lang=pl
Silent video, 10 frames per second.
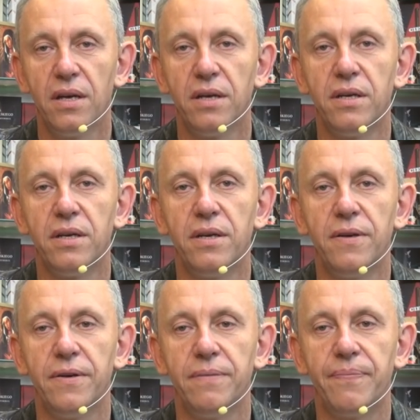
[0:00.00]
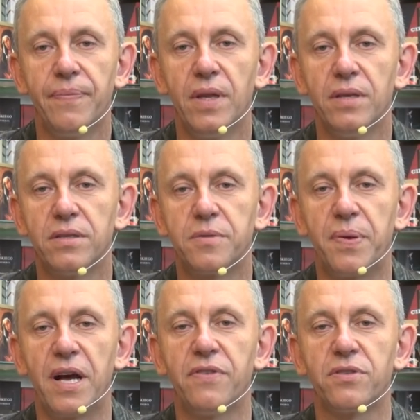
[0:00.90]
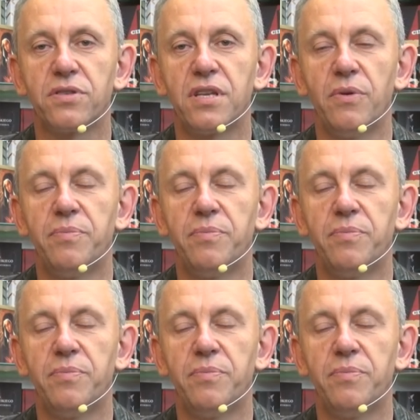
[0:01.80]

e, e, sprawy zostały